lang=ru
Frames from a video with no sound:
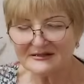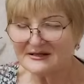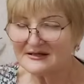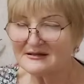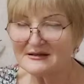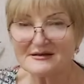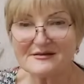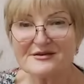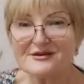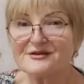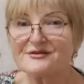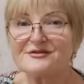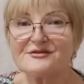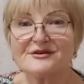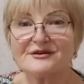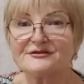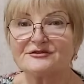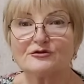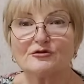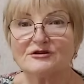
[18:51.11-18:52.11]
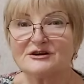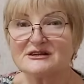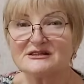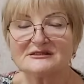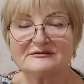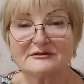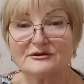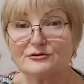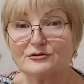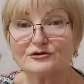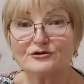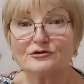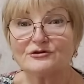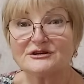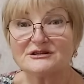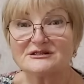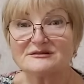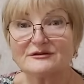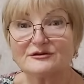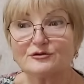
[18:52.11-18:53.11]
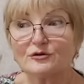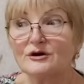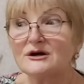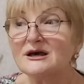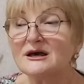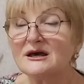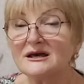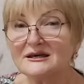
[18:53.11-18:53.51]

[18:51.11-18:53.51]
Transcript: Нет, нет, нет. Только свое, только свое.